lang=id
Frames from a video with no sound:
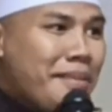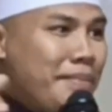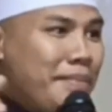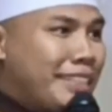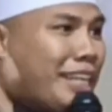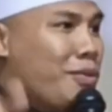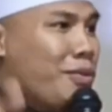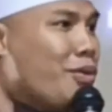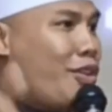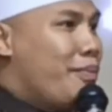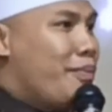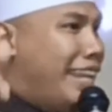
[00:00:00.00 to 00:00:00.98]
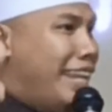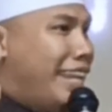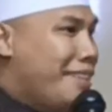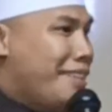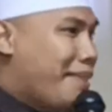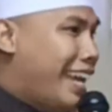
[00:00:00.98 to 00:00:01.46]
bisa wukuf
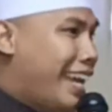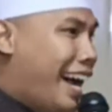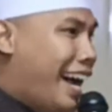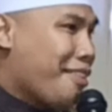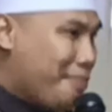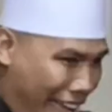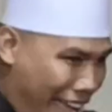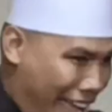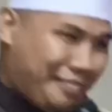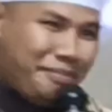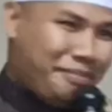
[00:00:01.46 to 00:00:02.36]
nanti di Padang Arafah.